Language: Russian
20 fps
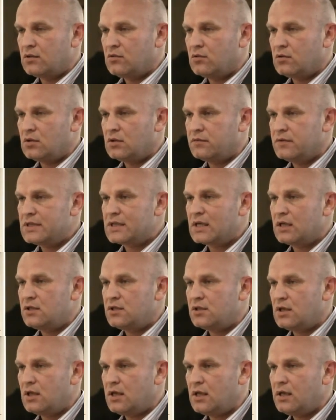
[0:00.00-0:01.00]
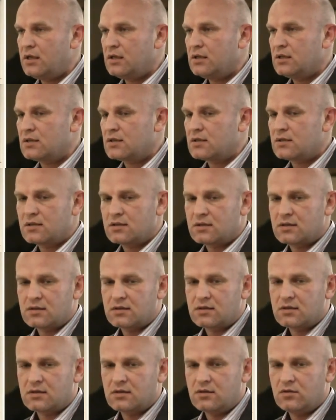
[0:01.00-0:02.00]
которых вы скачали
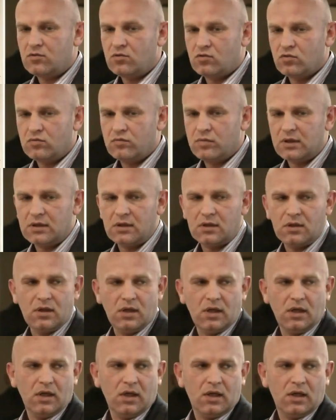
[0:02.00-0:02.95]
с Ютуба,